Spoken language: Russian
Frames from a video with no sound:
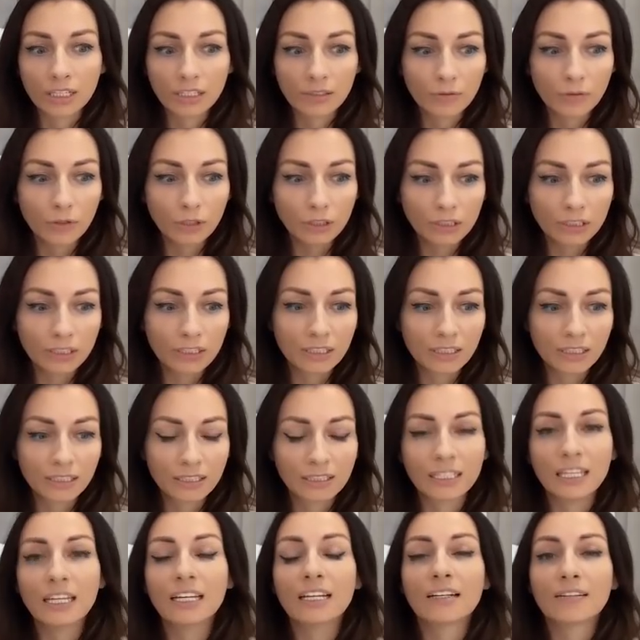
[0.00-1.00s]
И вот
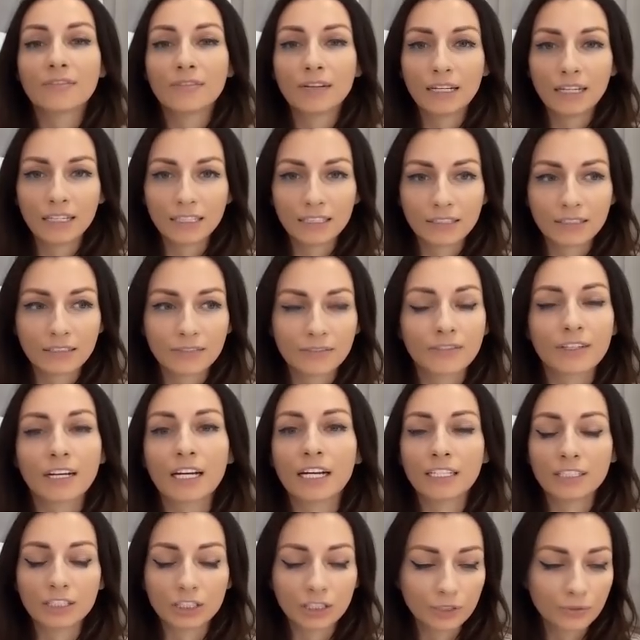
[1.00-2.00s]
ей говорит
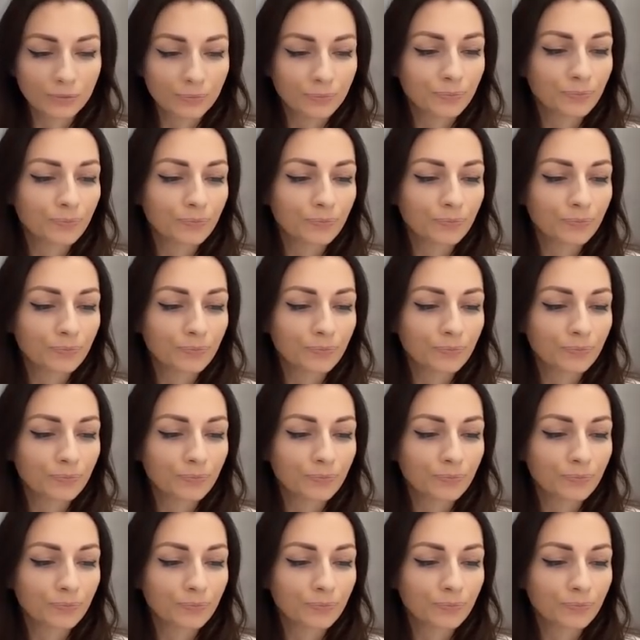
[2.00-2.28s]
врач,